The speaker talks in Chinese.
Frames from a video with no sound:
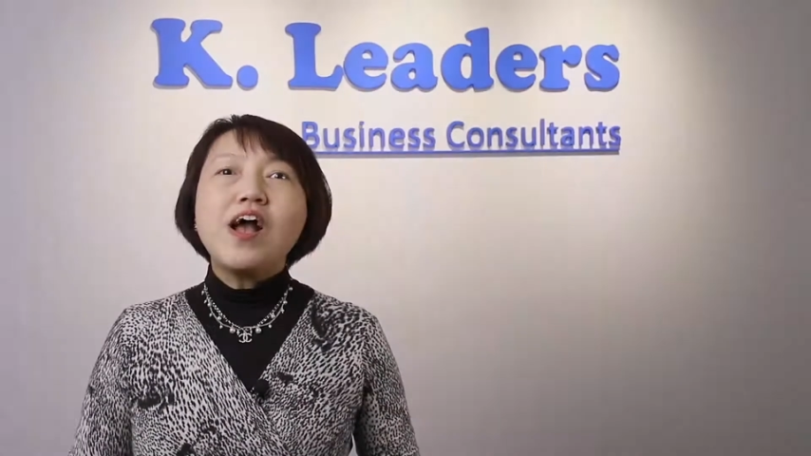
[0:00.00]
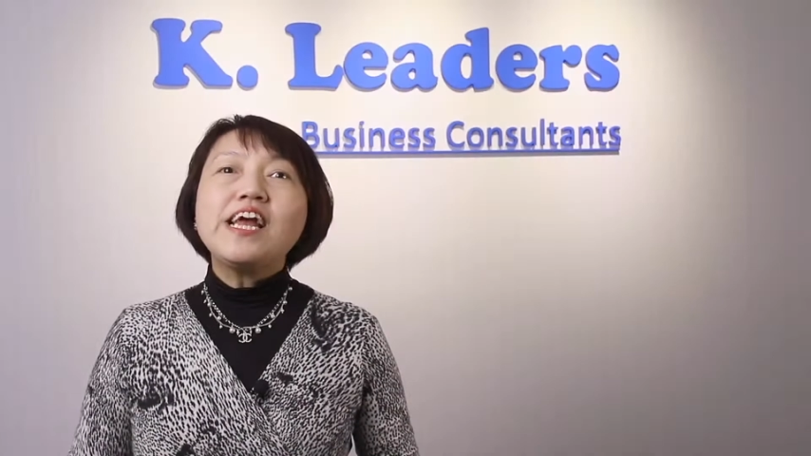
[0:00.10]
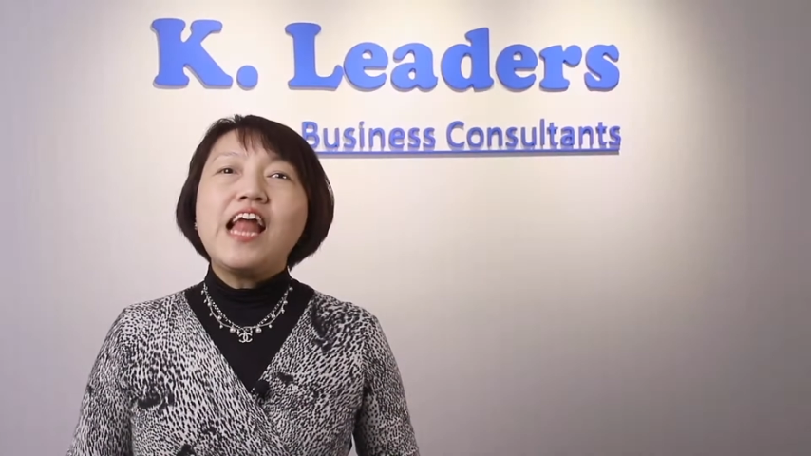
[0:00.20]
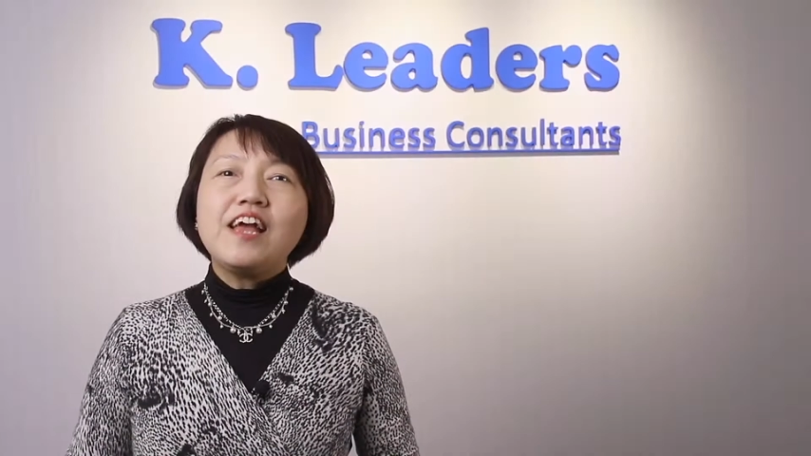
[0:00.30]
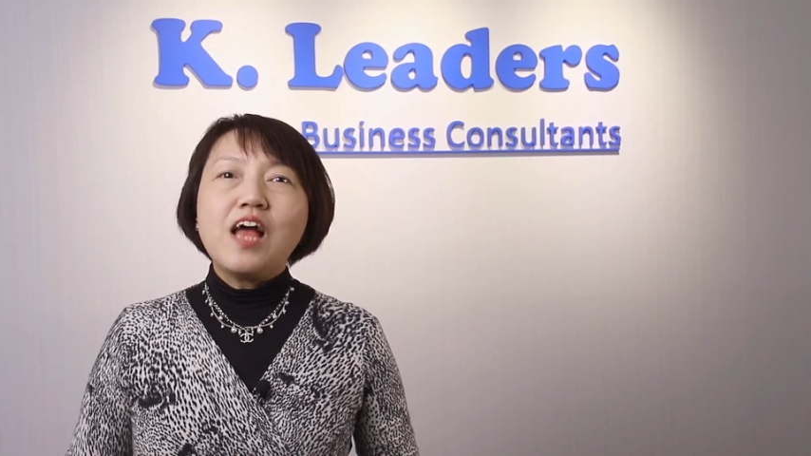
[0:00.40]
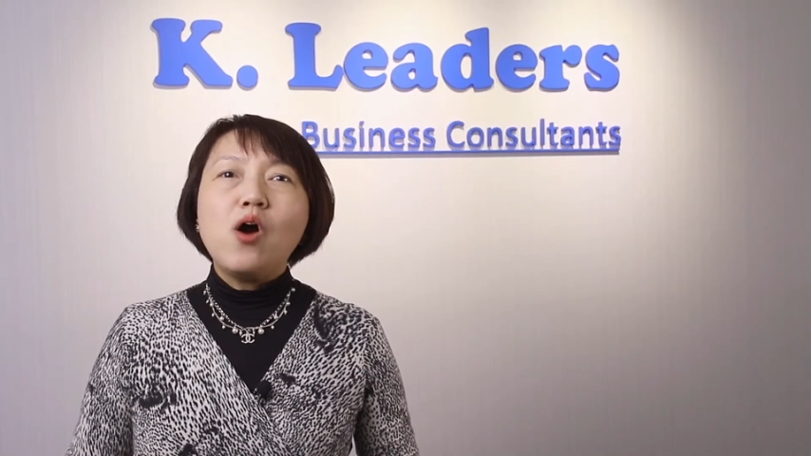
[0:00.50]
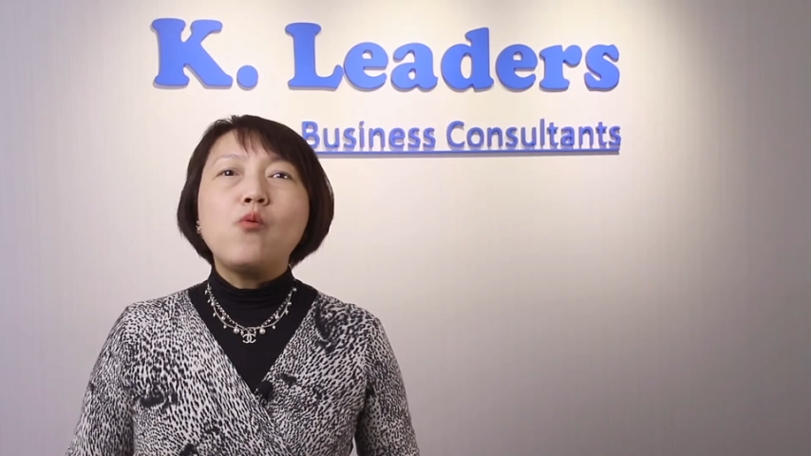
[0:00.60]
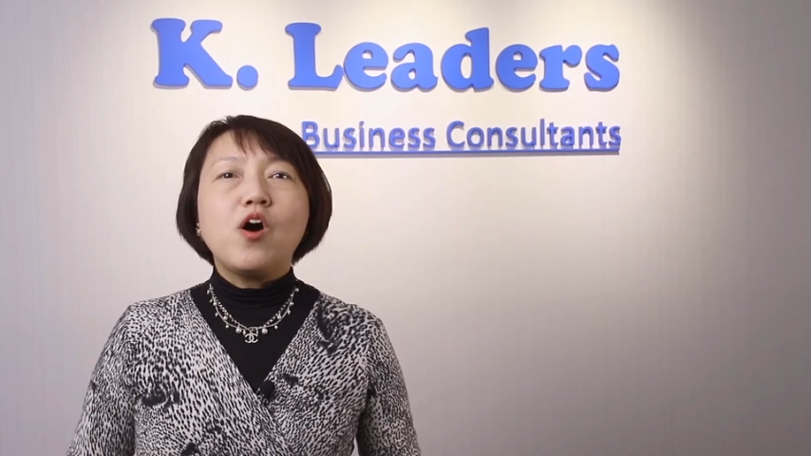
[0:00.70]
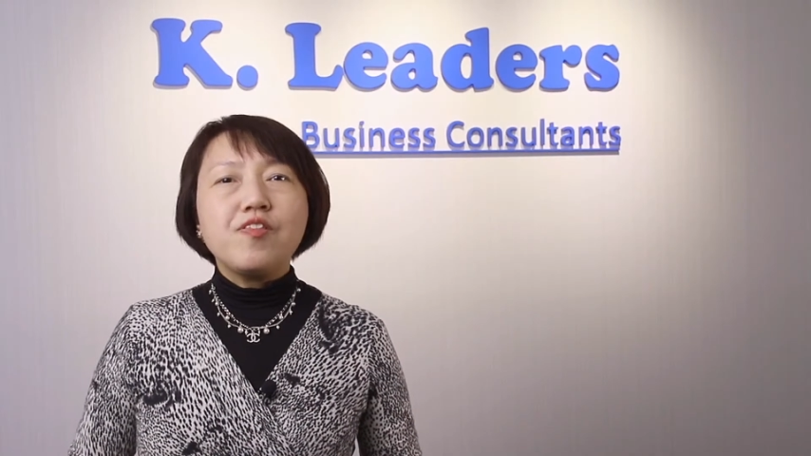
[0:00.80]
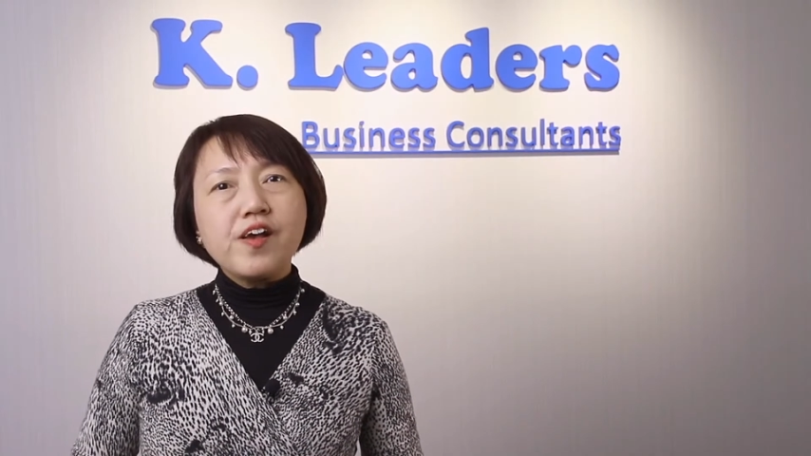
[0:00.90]
欢迎来
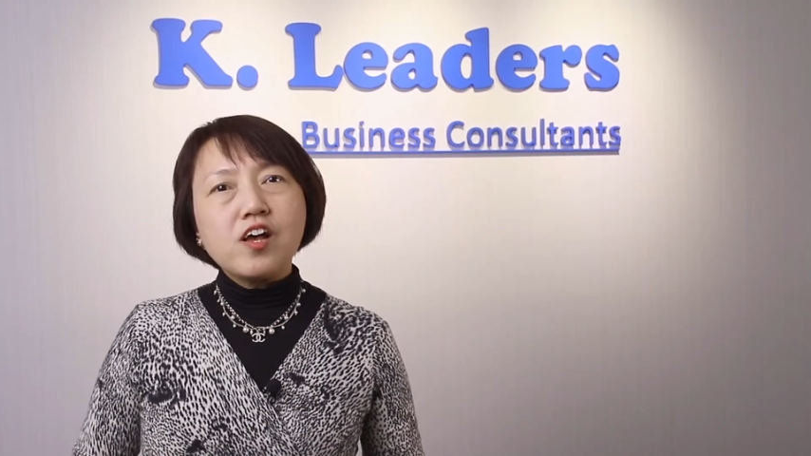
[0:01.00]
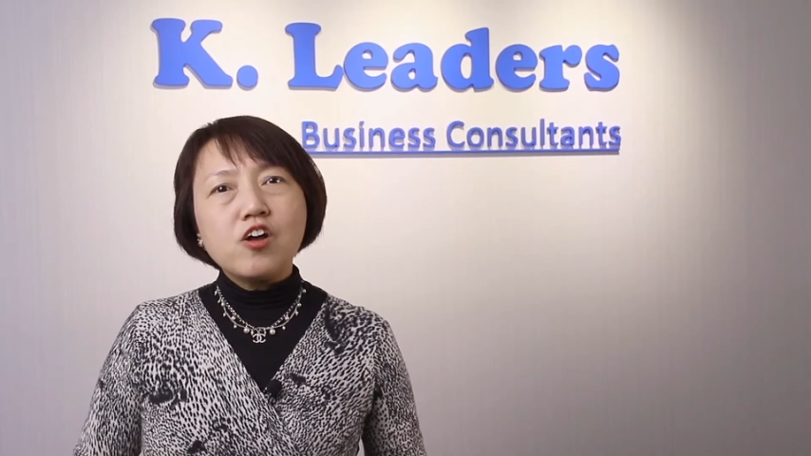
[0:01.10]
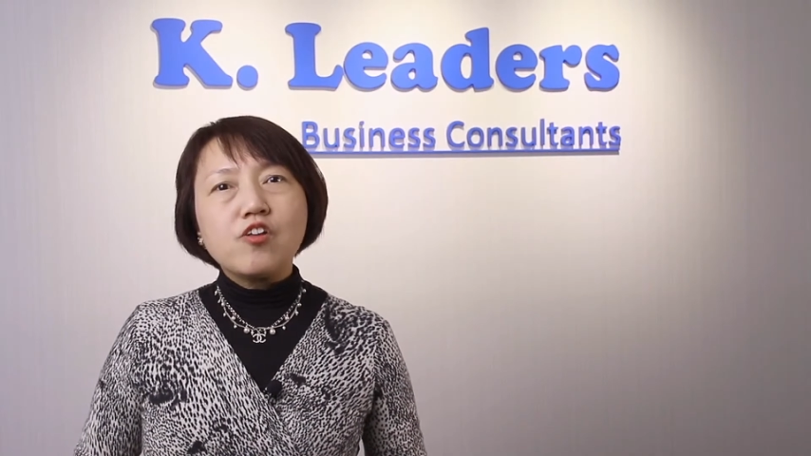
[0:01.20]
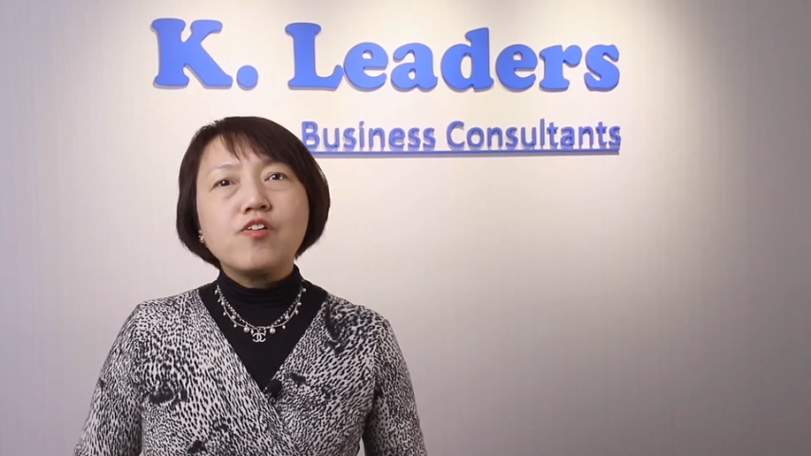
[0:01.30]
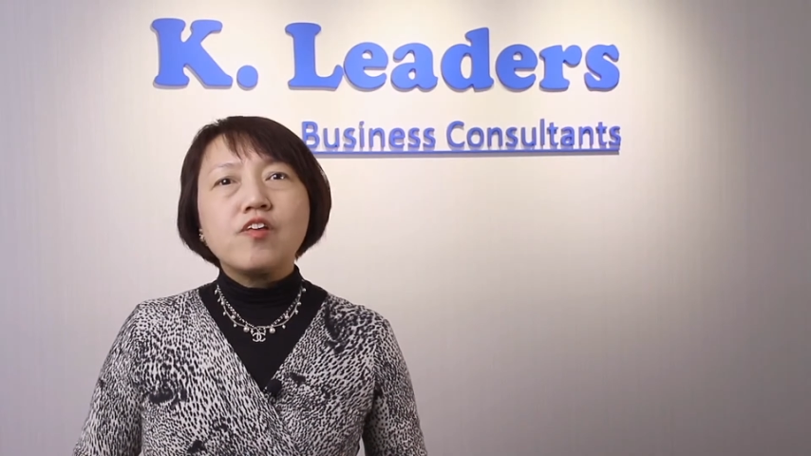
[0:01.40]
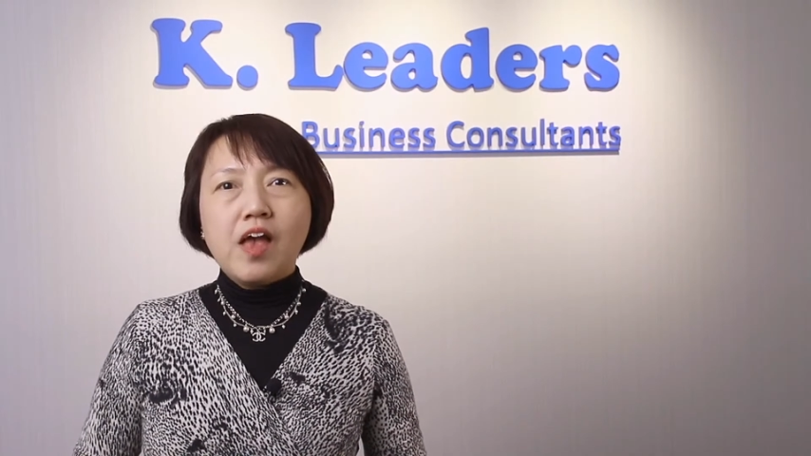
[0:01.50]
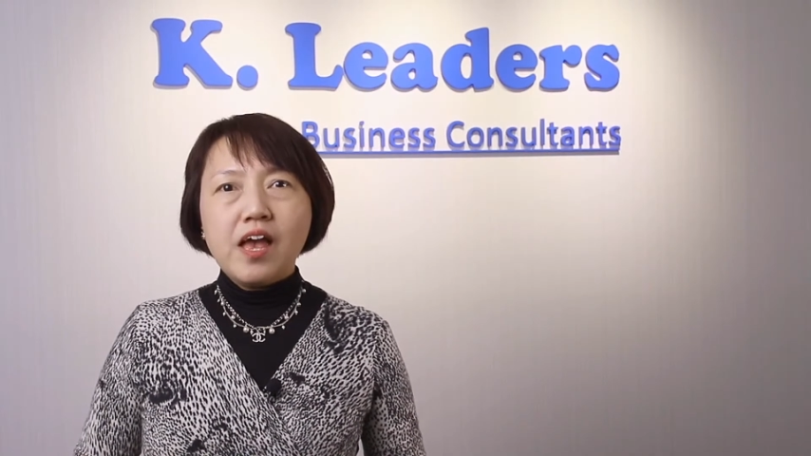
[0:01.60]
到我这个